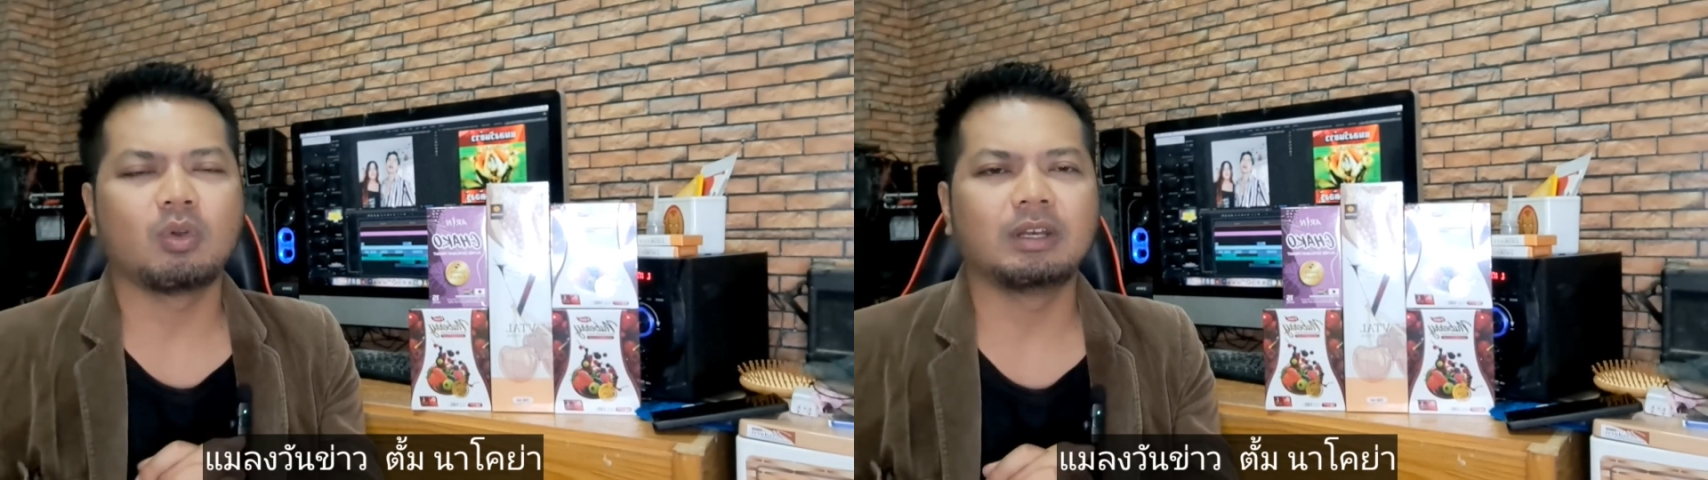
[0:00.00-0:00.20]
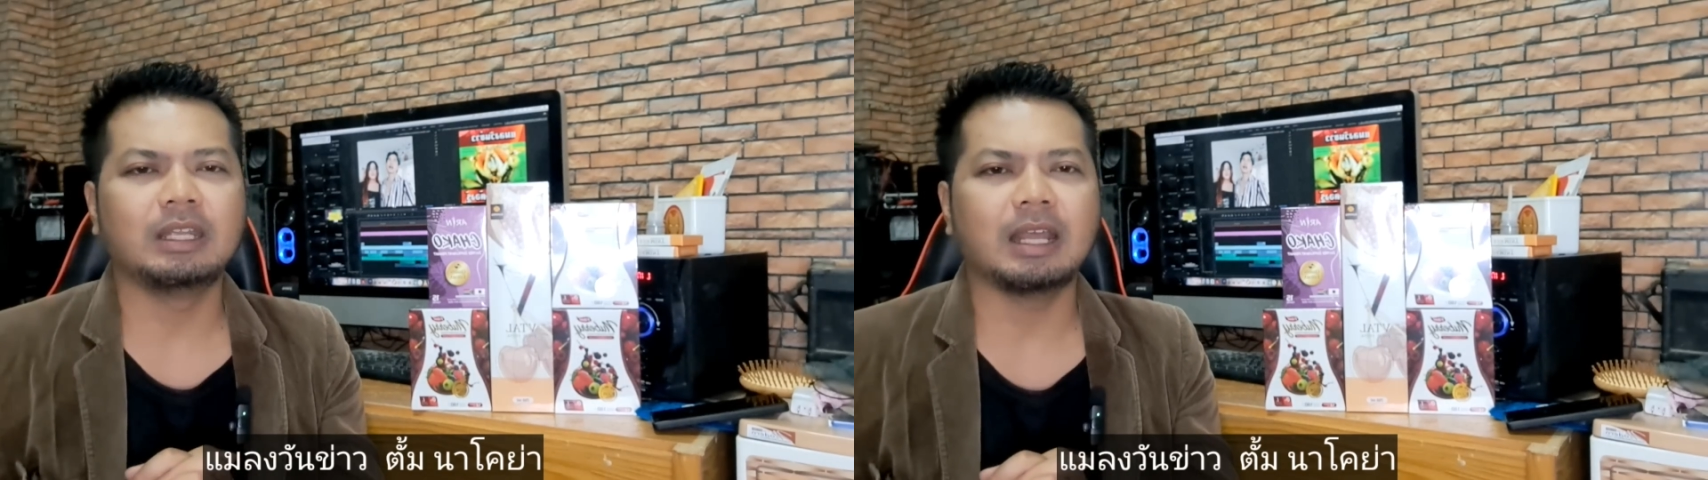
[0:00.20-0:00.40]

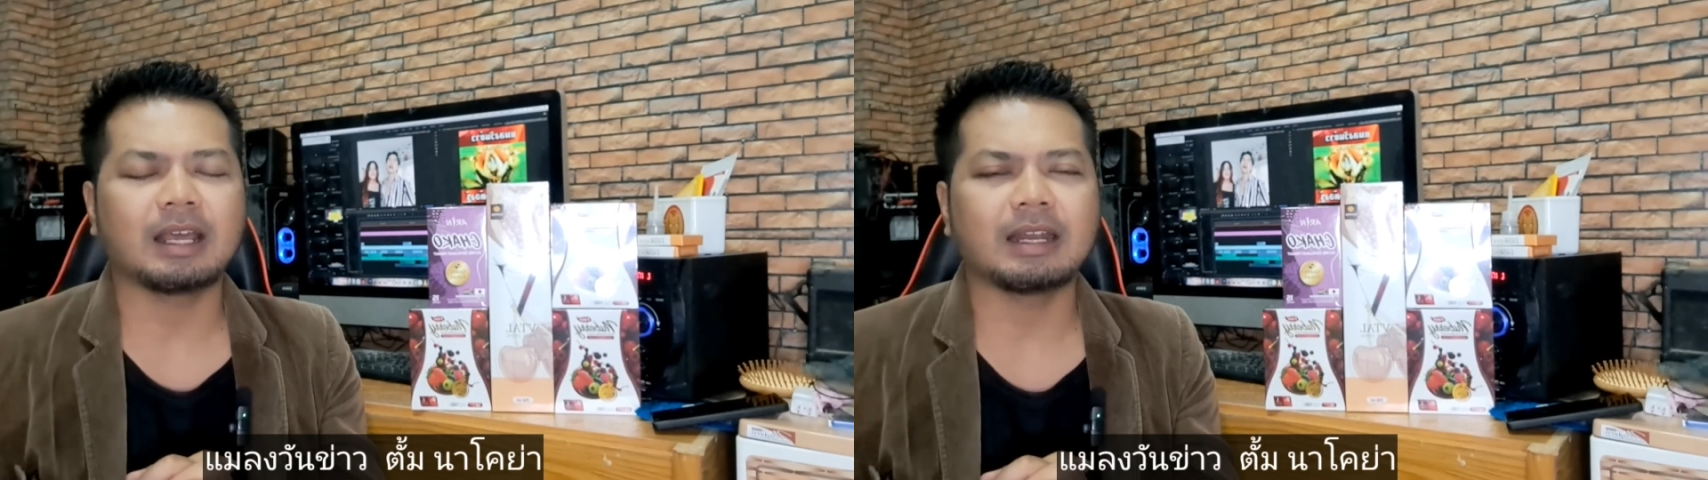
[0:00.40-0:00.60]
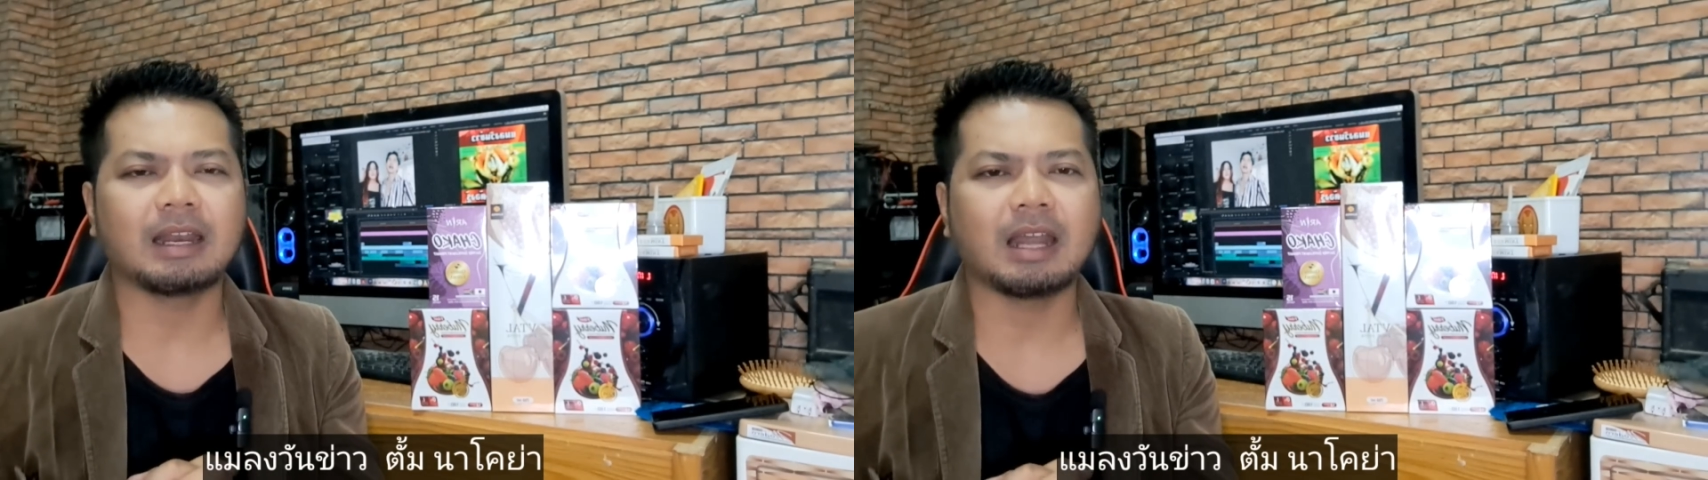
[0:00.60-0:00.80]
ดีอะไรข
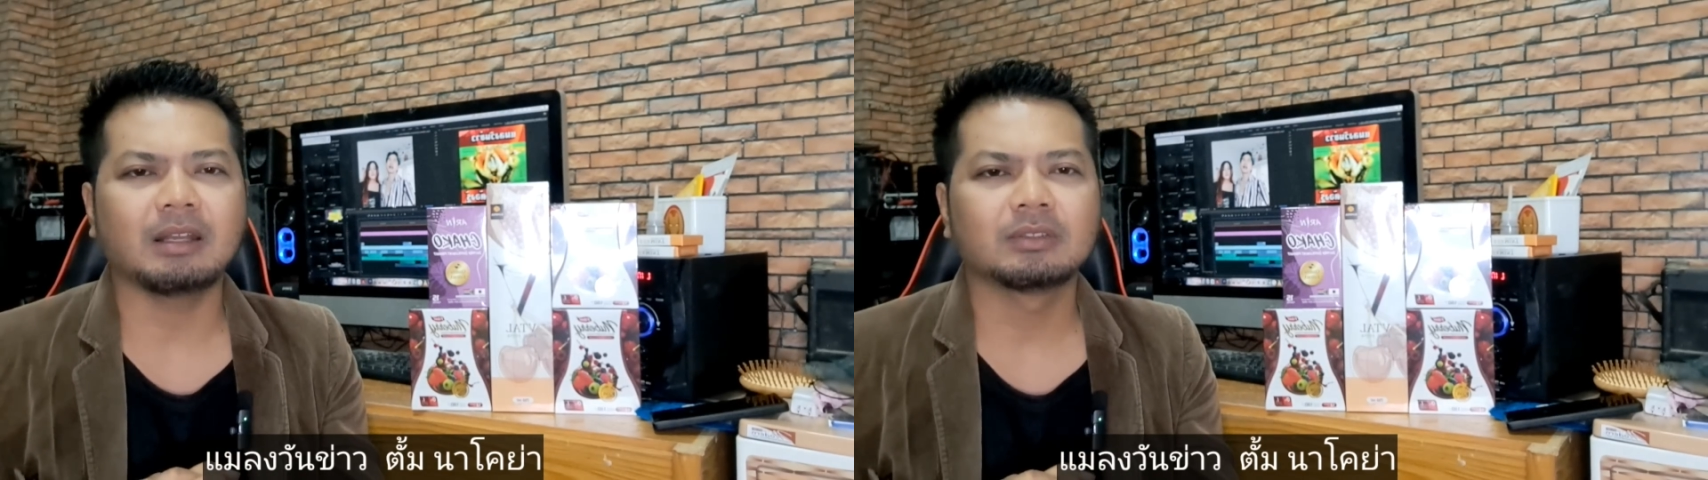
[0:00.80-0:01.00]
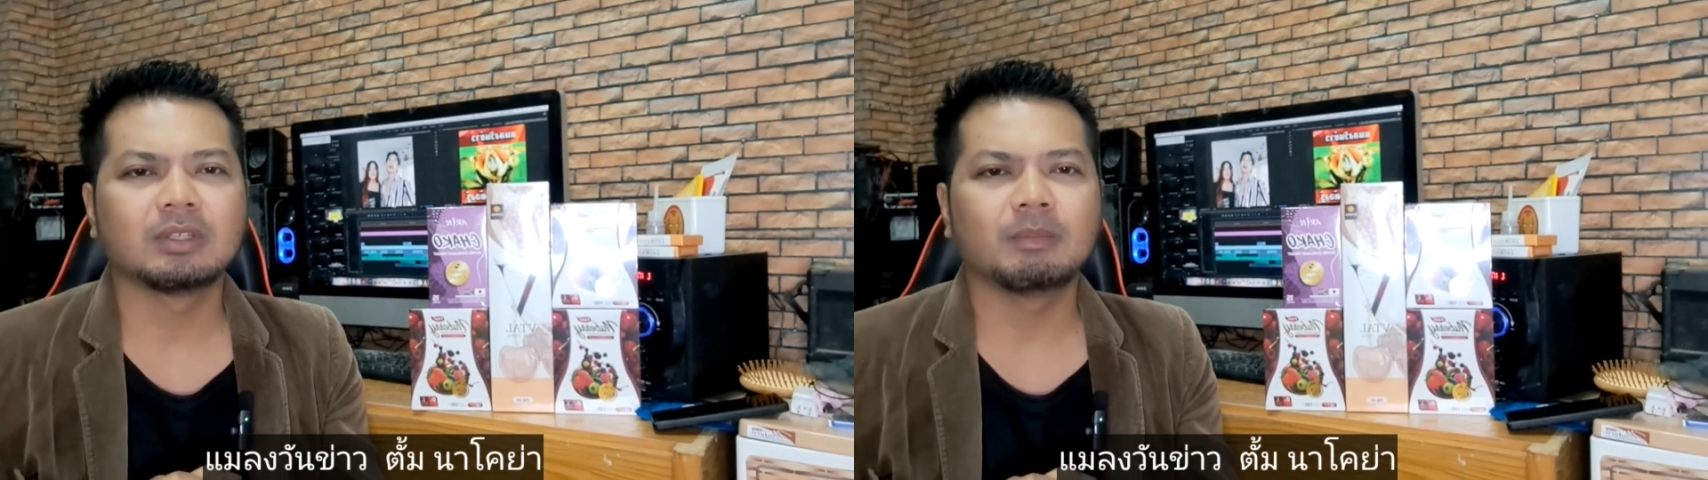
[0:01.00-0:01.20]
นาดนั้น
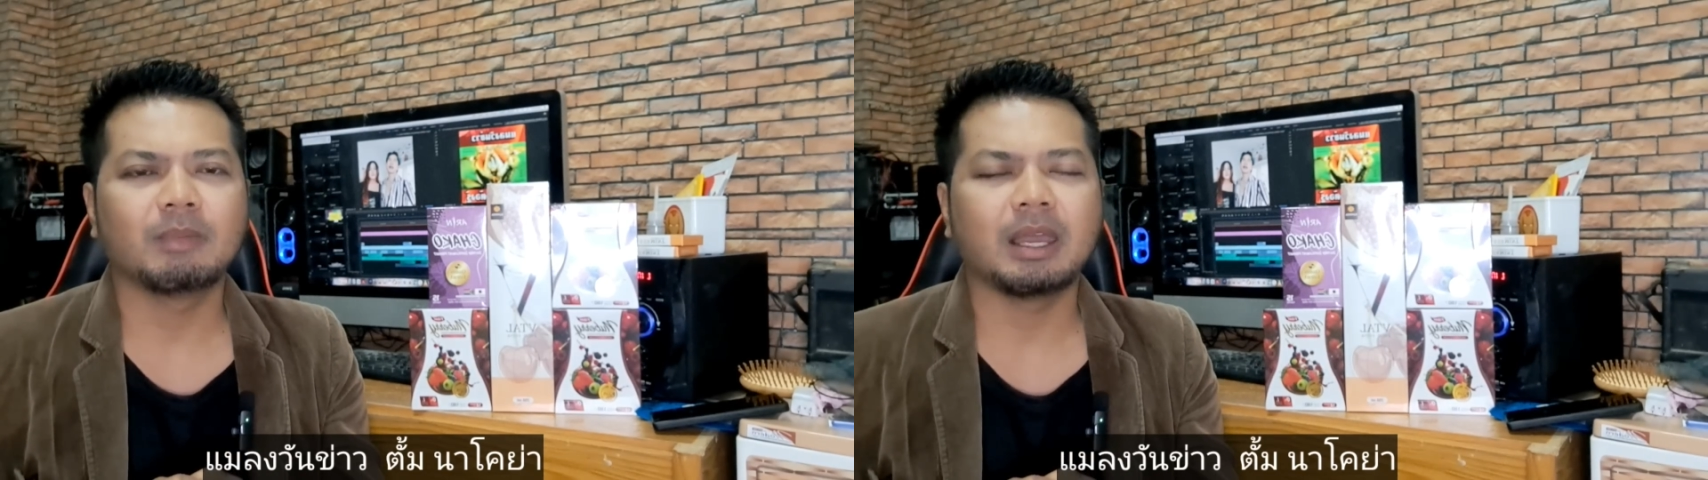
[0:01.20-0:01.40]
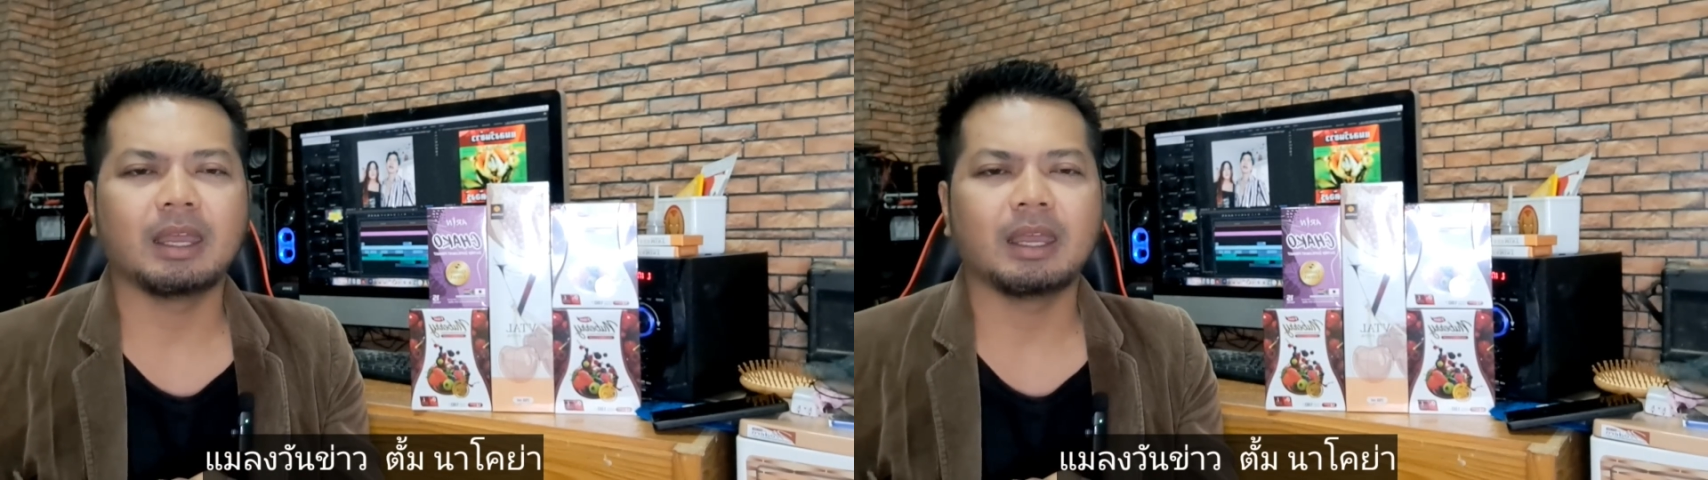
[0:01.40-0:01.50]
แม่